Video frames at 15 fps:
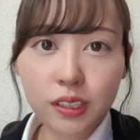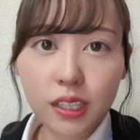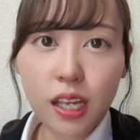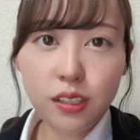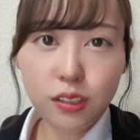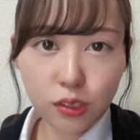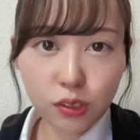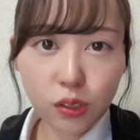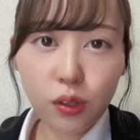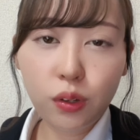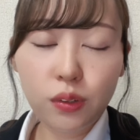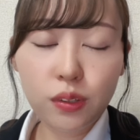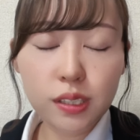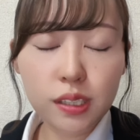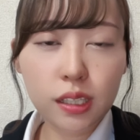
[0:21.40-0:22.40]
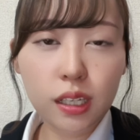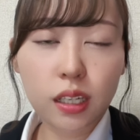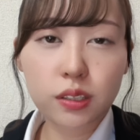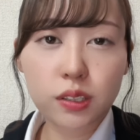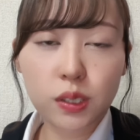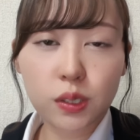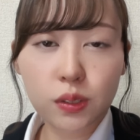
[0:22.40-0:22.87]
先週の4
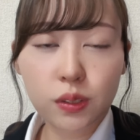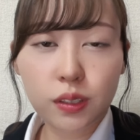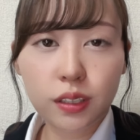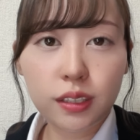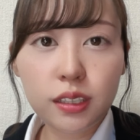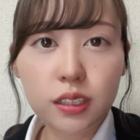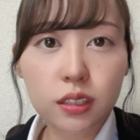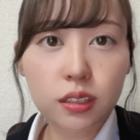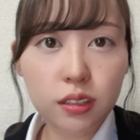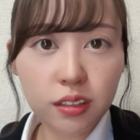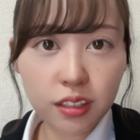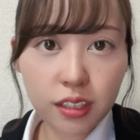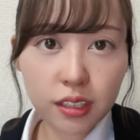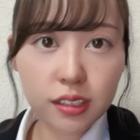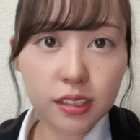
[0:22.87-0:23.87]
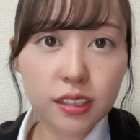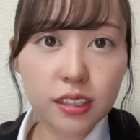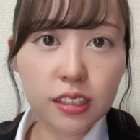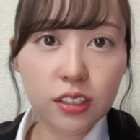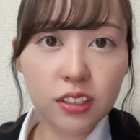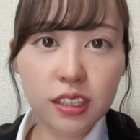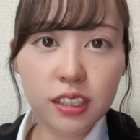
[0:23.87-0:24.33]
月の29
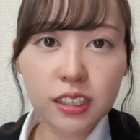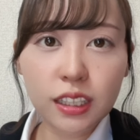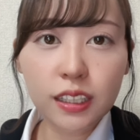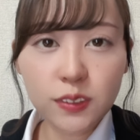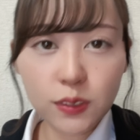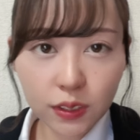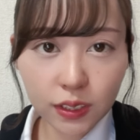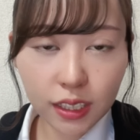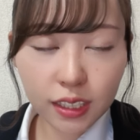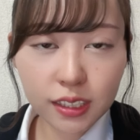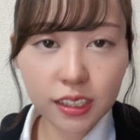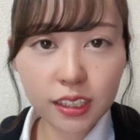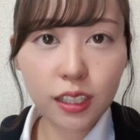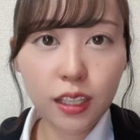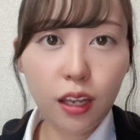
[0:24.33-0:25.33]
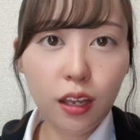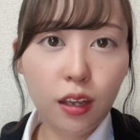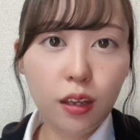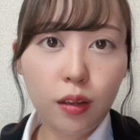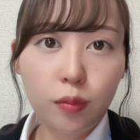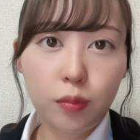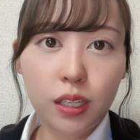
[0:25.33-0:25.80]
日そして30日
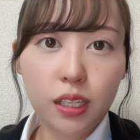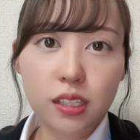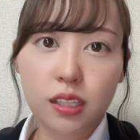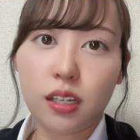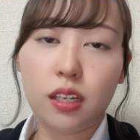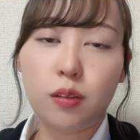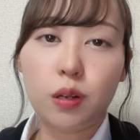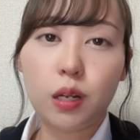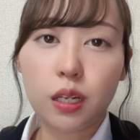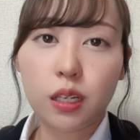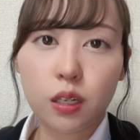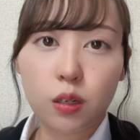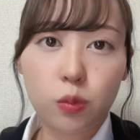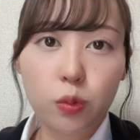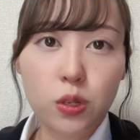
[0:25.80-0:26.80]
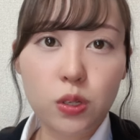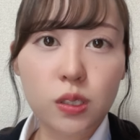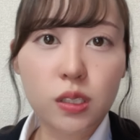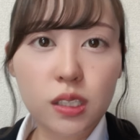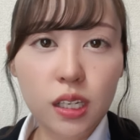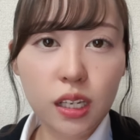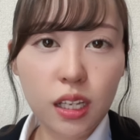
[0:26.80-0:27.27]
皆さん茨城ロボットの
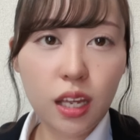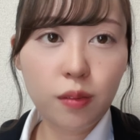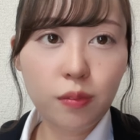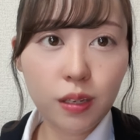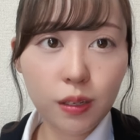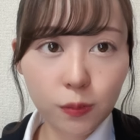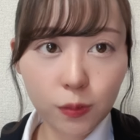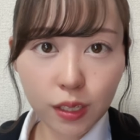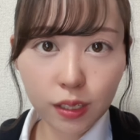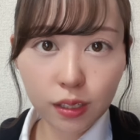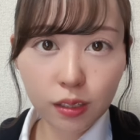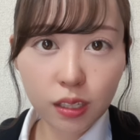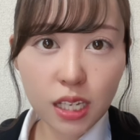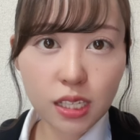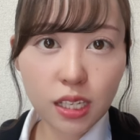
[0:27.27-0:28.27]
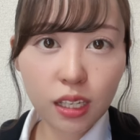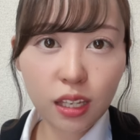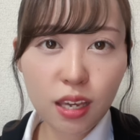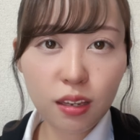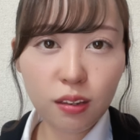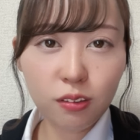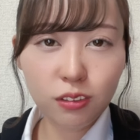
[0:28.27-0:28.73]
試合でビール買ってくださっ
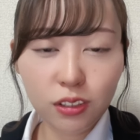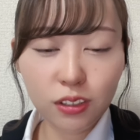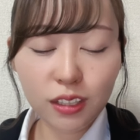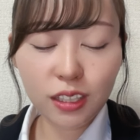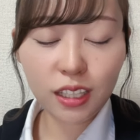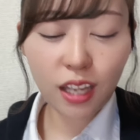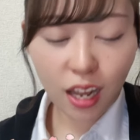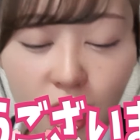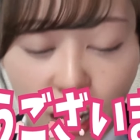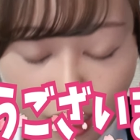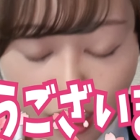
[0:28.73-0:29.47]
て本当にあ